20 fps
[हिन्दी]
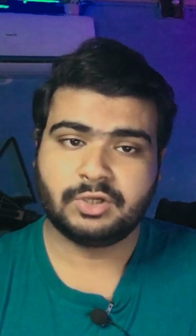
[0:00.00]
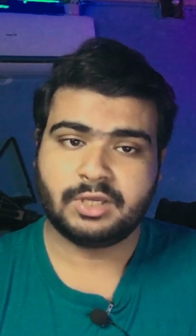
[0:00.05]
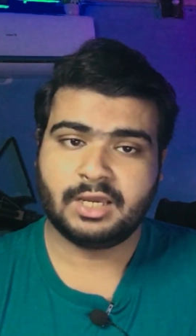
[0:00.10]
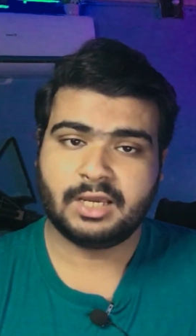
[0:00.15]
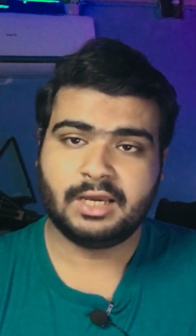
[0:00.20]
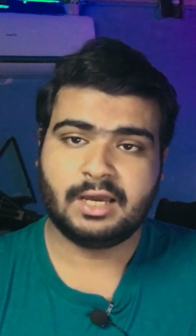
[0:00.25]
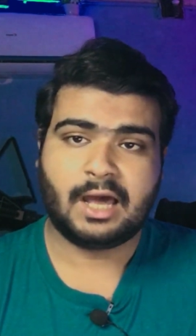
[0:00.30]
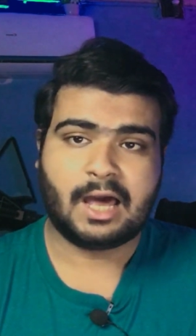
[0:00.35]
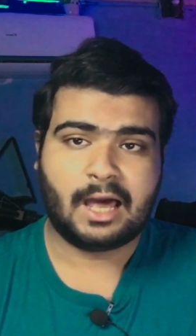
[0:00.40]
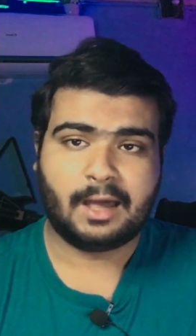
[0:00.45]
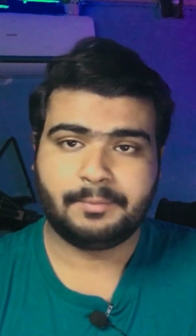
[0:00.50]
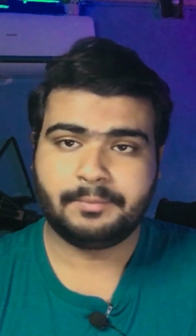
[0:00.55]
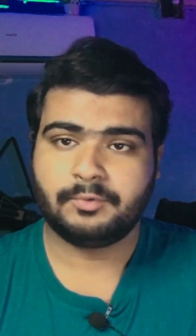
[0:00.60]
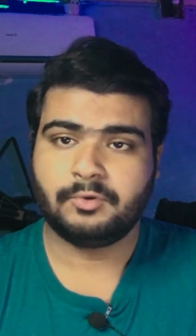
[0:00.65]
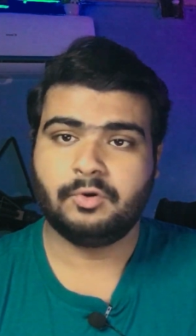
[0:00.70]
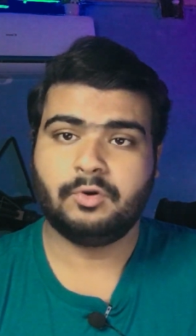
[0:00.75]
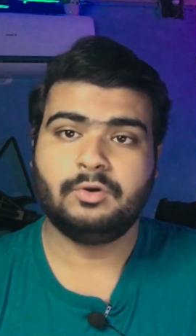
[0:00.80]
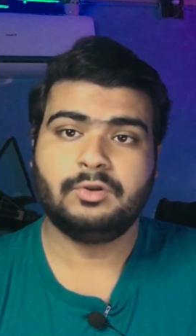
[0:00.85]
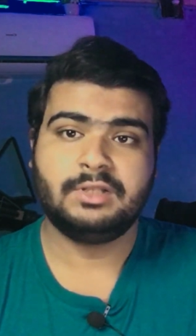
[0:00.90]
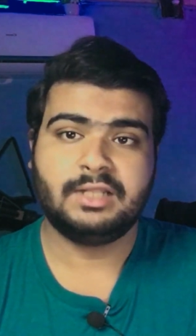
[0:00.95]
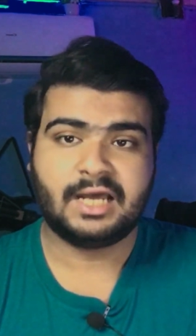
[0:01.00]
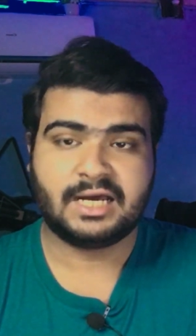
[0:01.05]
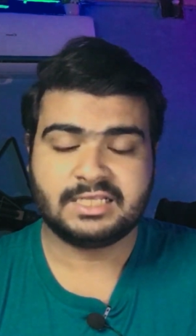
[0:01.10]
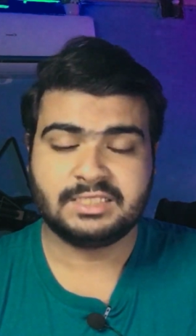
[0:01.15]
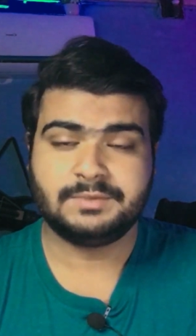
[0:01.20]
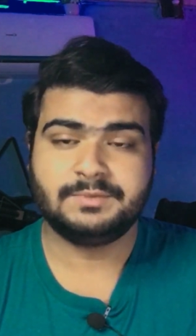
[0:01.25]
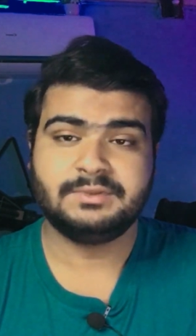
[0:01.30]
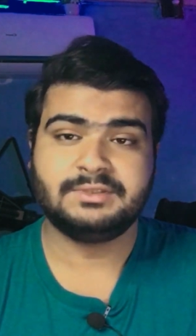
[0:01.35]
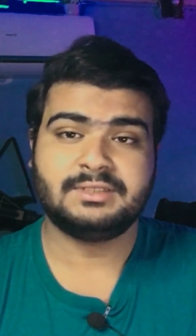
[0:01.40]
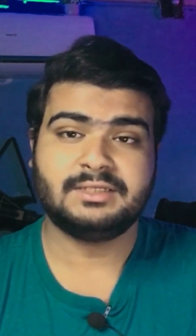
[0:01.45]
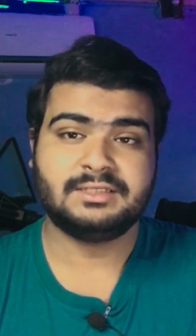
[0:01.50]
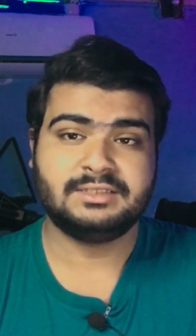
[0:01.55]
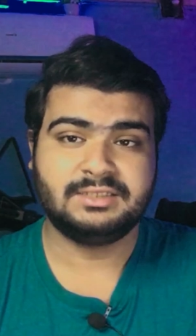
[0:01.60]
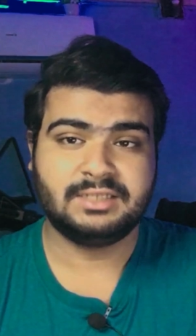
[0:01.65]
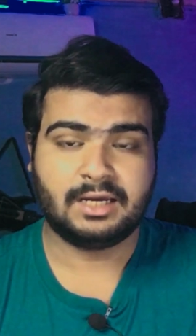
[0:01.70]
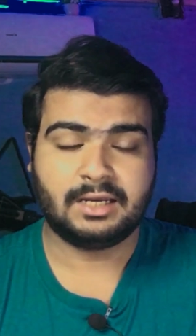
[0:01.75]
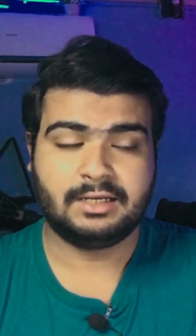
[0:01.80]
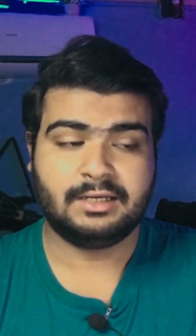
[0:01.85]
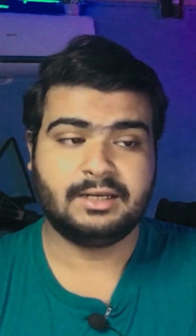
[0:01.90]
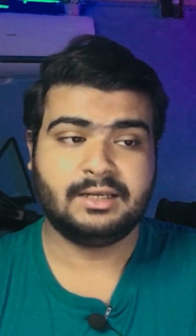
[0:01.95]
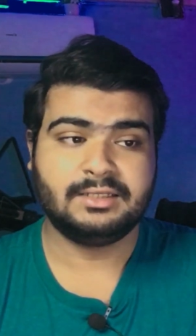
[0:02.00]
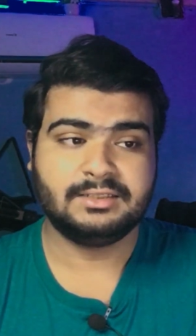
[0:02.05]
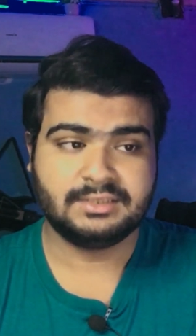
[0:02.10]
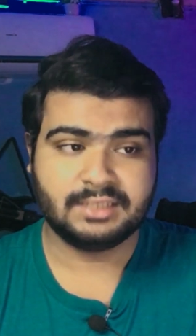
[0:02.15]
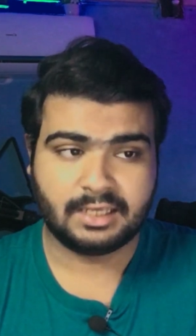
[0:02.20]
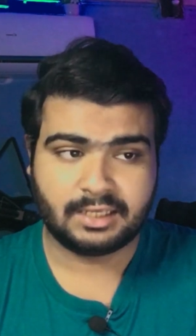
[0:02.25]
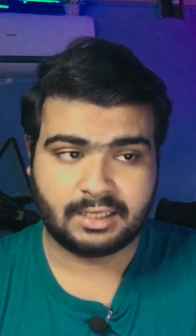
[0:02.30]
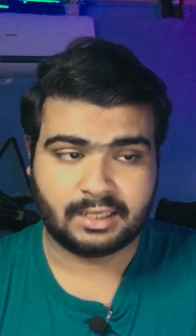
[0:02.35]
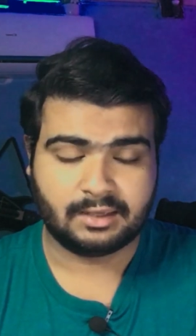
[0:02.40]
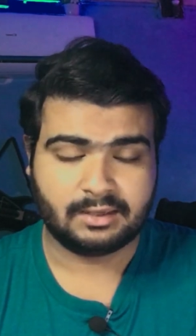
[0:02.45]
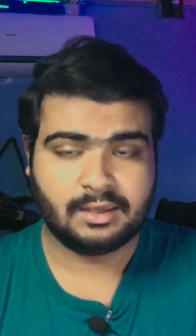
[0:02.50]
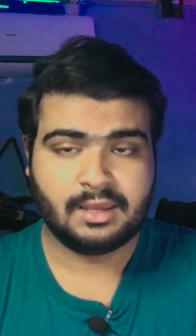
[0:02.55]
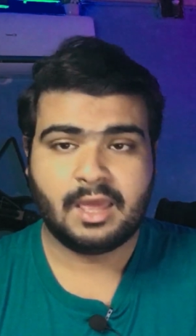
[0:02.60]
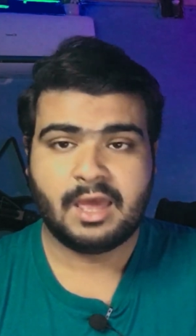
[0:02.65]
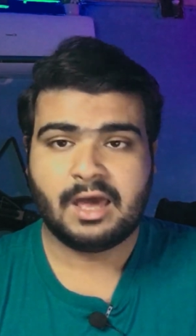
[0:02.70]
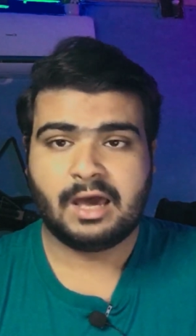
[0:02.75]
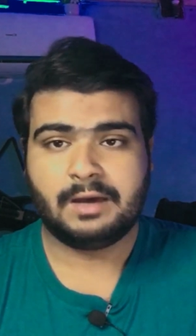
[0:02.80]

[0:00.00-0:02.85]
जो कि आपको लाजमी से जानना चाहिए